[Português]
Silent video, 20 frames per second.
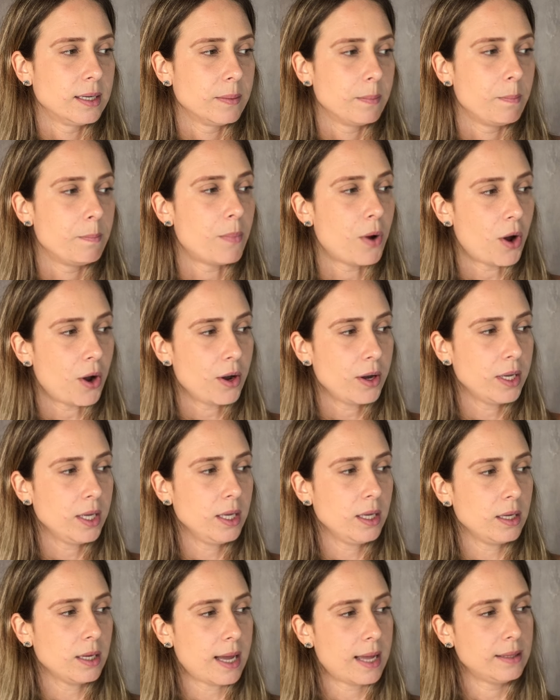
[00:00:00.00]

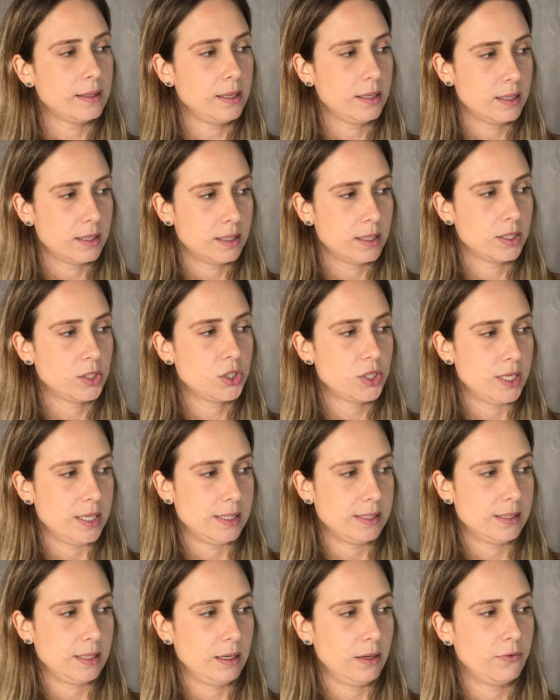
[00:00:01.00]
Morre Adriana
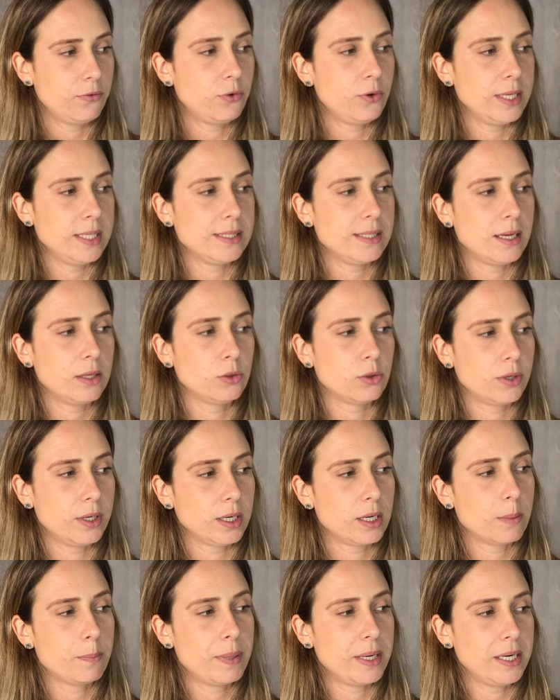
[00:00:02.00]
Thyssen, influenciadora
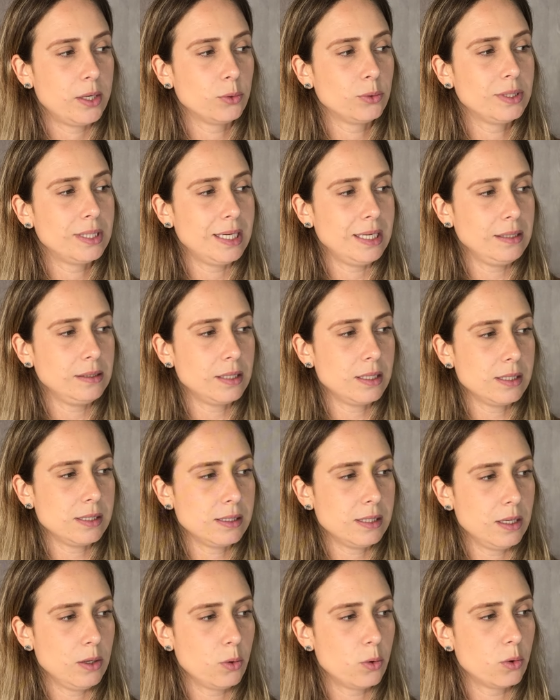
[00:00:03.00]
que perdeu
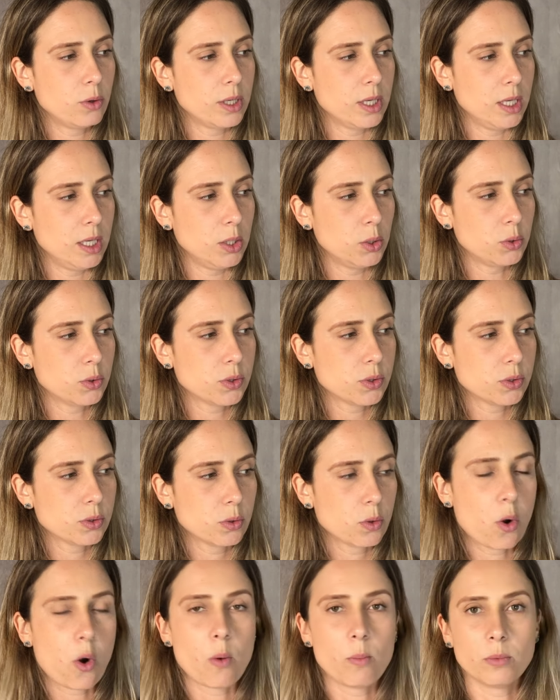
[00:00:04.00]
35 quilos
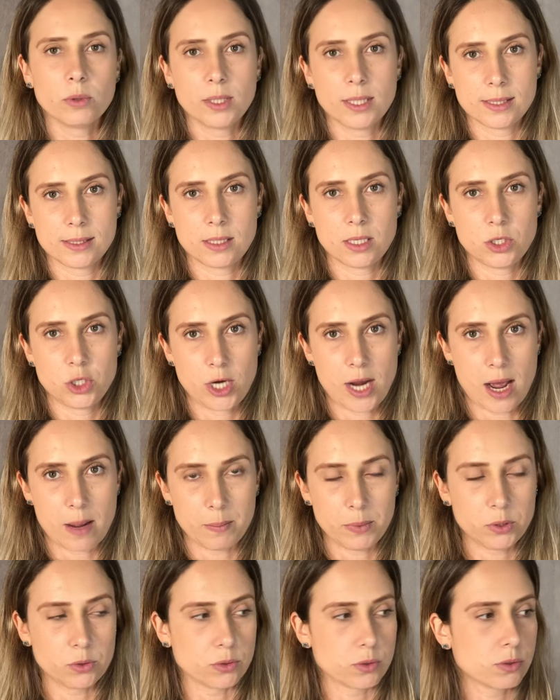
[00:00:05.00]
com mudança de
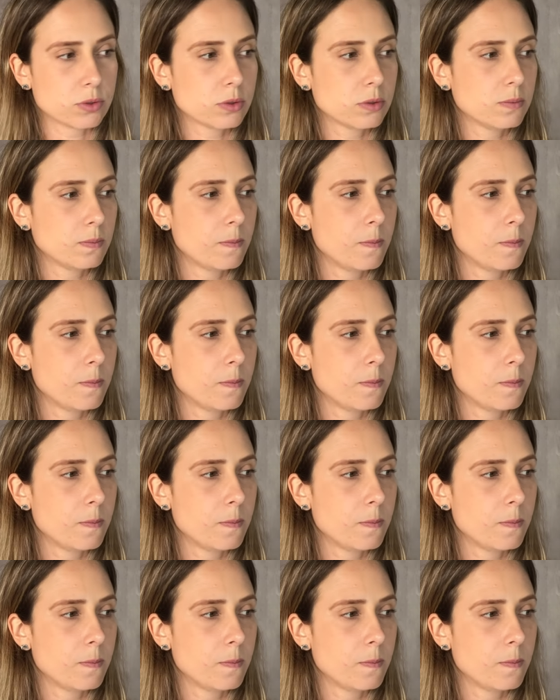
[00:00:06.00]
hábitos.